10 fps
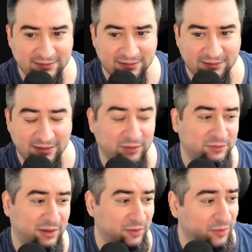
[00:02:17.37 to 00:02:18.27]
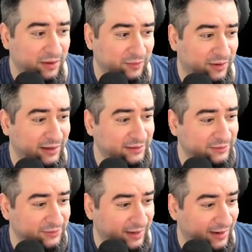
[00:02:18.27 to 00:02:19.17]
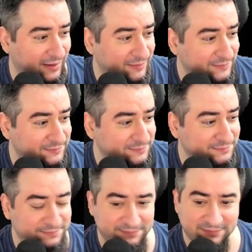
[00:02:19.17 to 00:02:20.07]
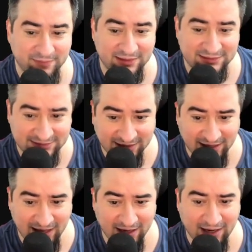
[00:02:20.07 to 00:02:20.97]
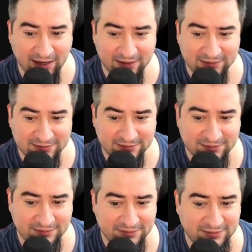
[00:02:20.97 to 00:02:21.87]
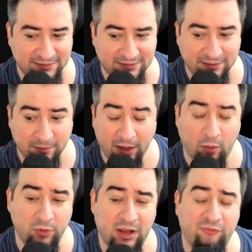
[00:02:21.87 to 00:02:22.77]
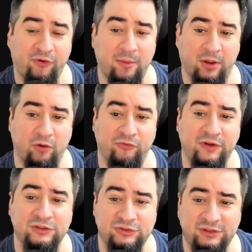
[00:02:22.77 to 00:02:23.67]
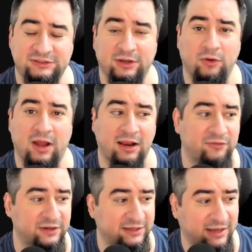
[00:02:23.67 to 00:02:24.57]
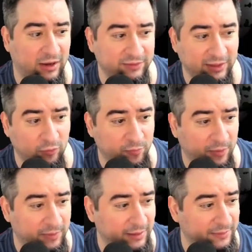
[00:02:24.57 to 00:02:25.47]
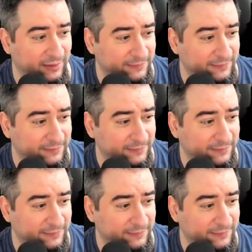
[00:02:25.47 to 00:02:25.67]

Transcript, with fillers: Não, eu não, eu não acredito, cara. Será, cara? Que é a única forma que eu vejo de você colocar na vertical e dar algum problema, né?